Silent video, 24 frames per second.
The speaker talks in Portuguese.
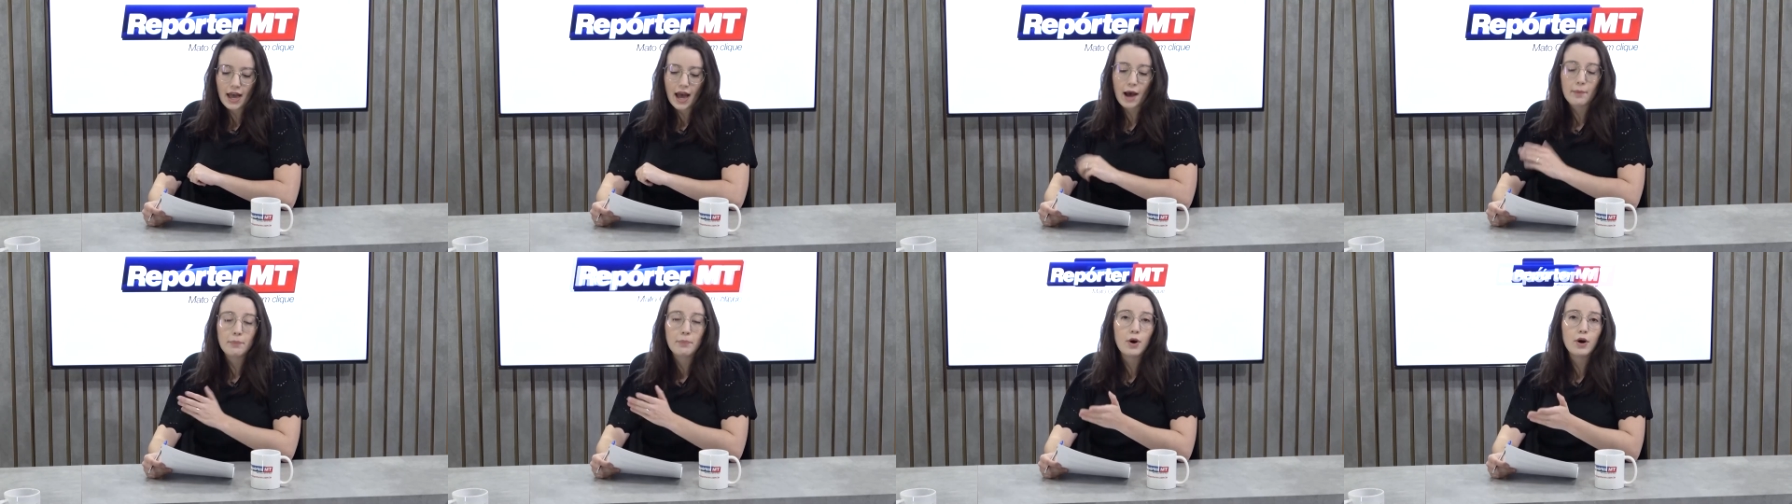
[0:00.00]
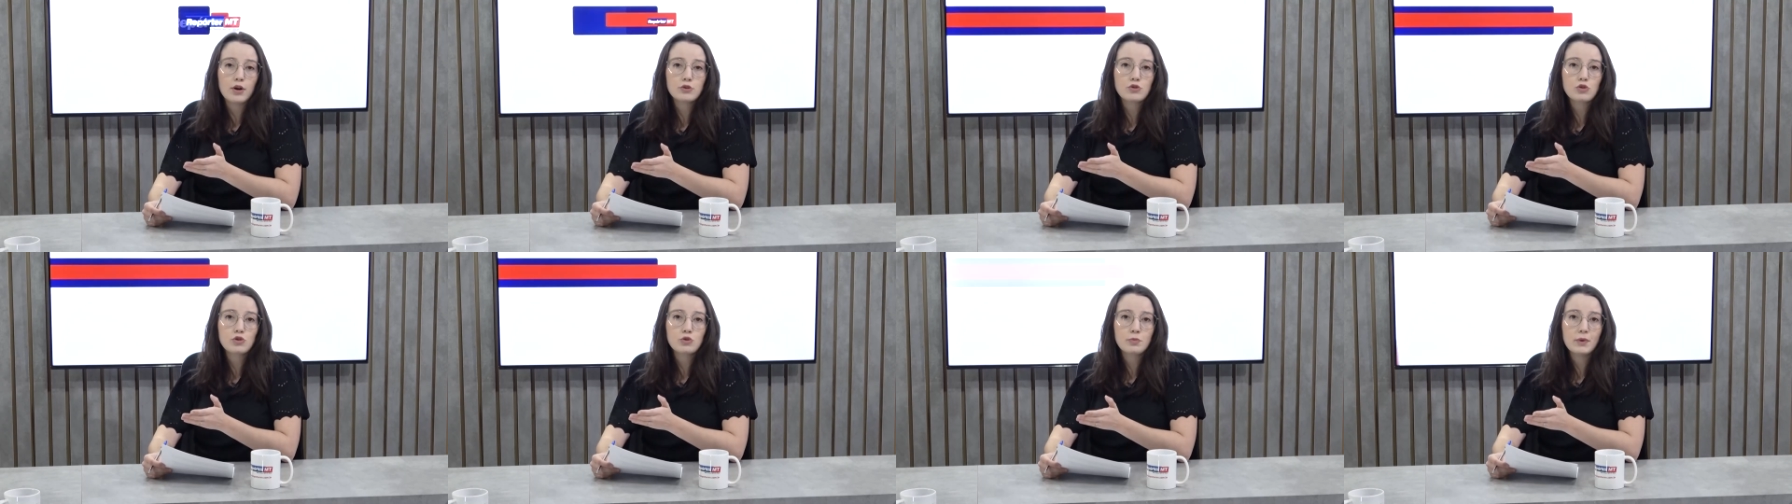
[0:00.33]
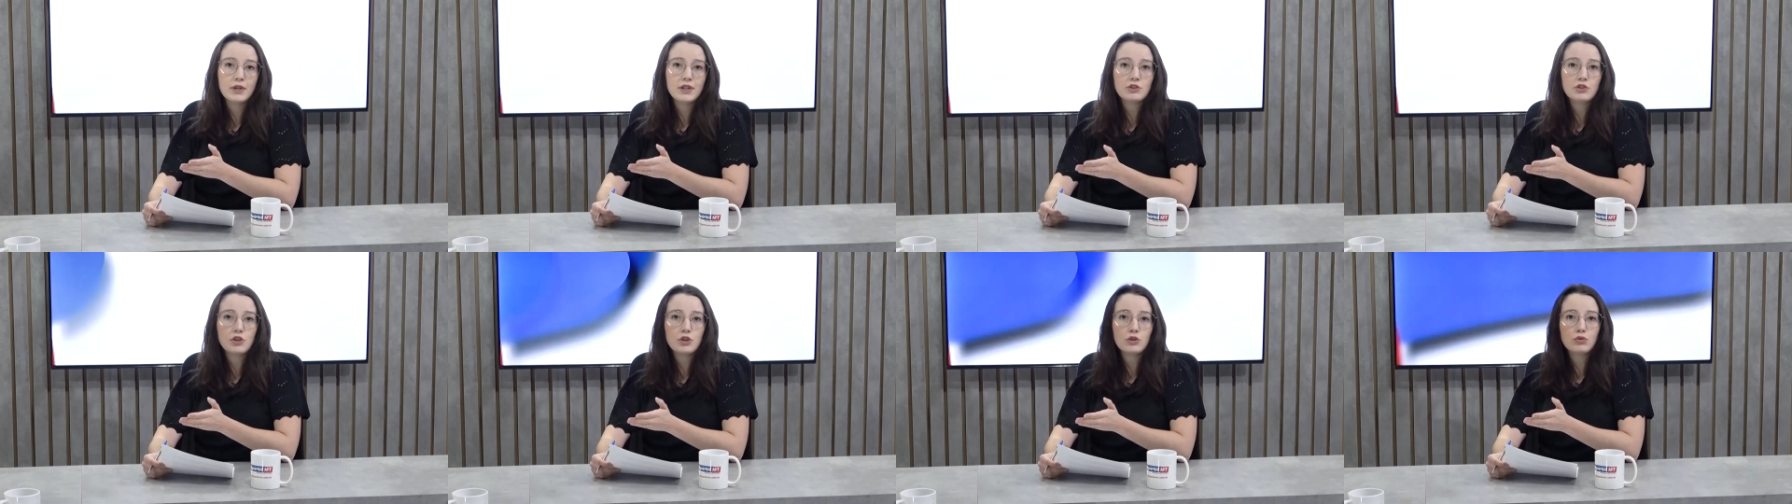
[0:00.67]
Após os
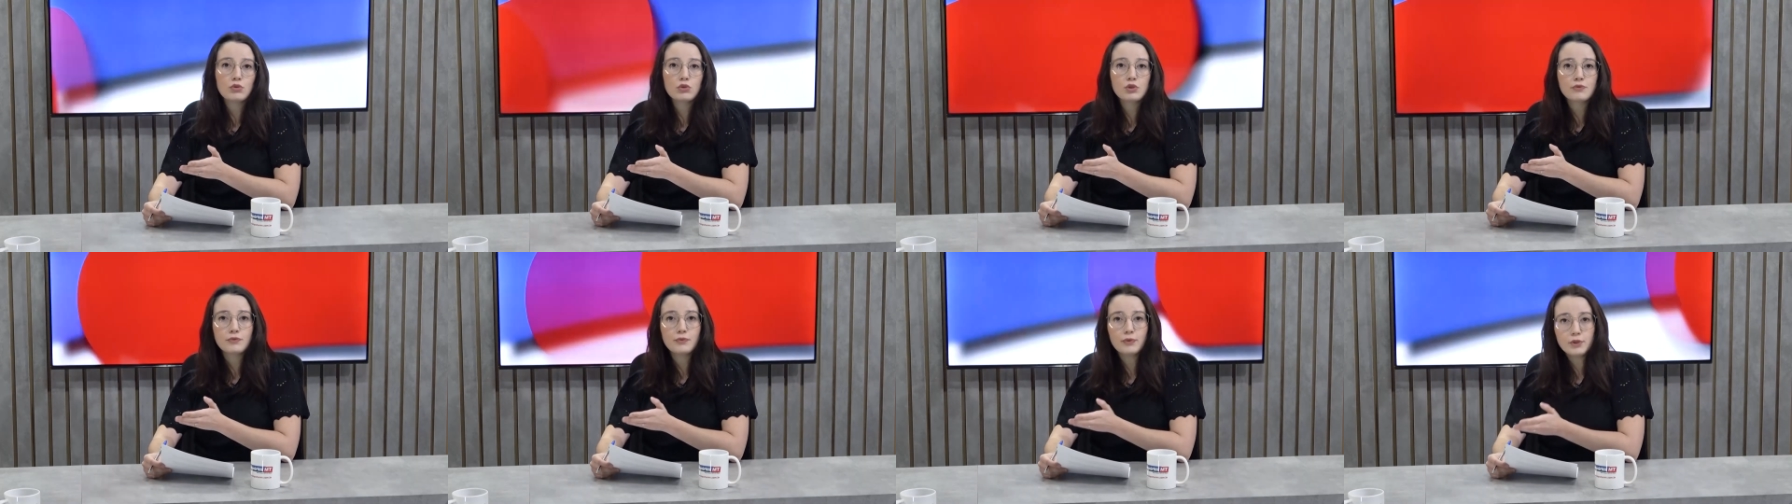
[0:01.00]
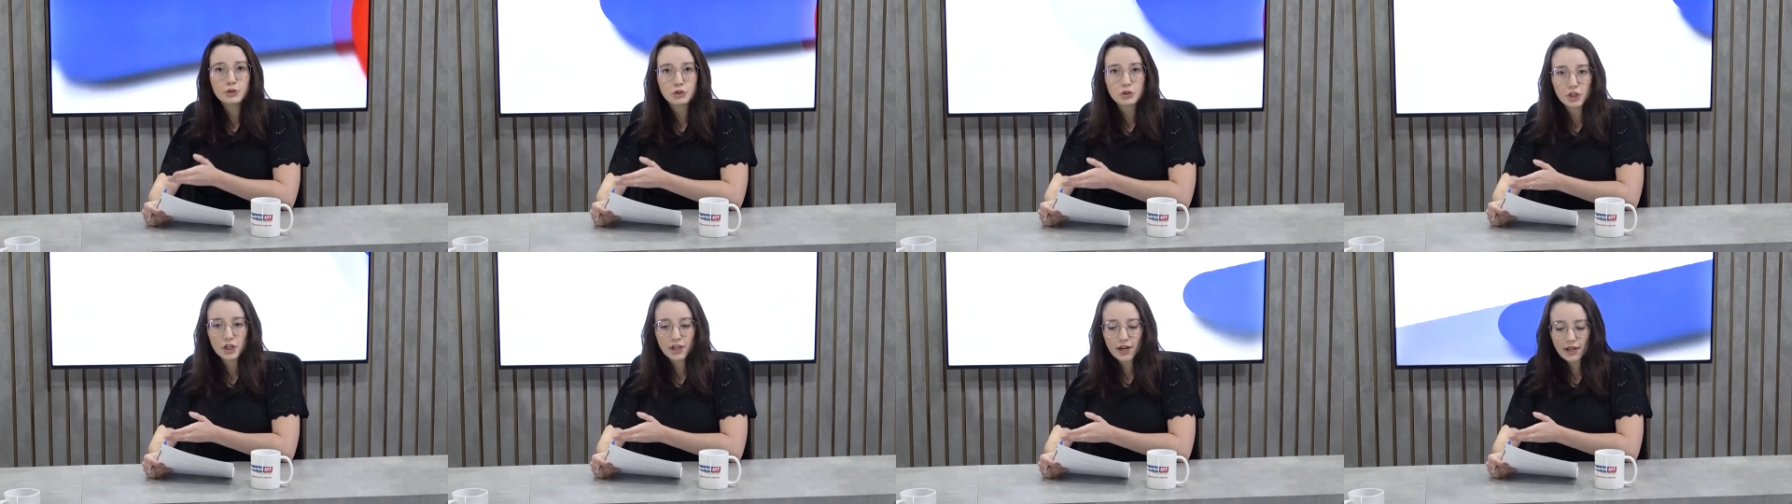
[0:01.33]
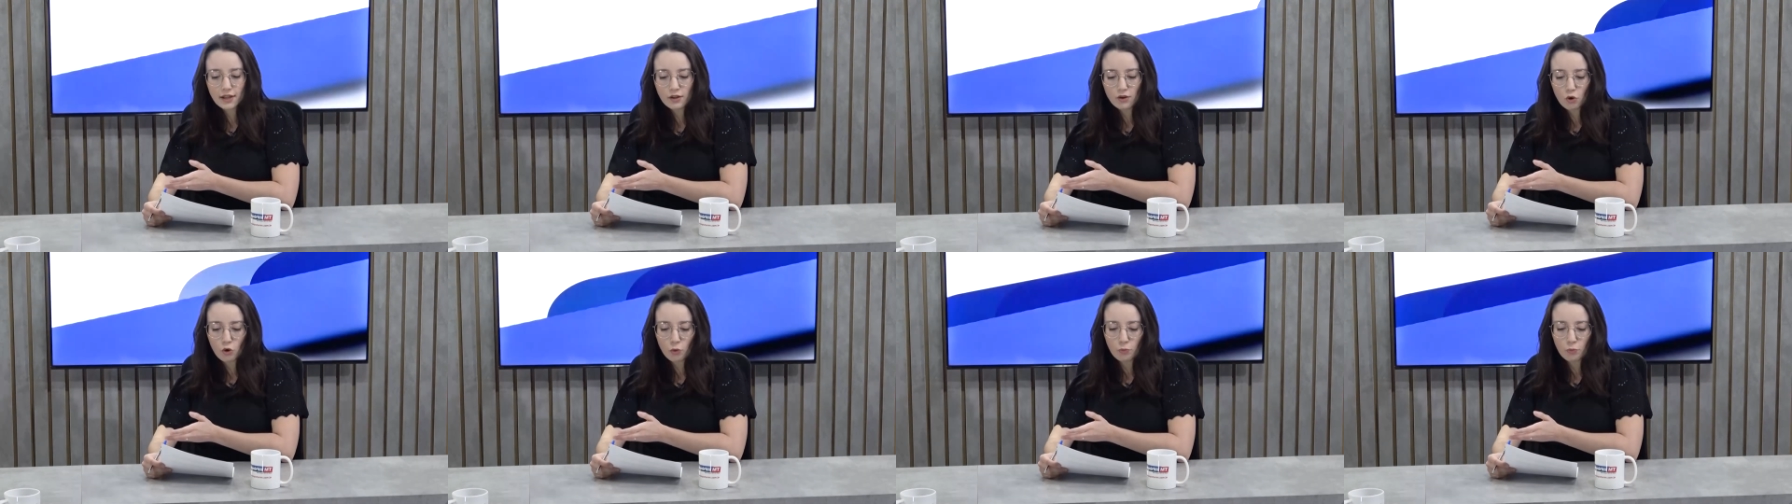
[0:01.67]
bandidos fugirem,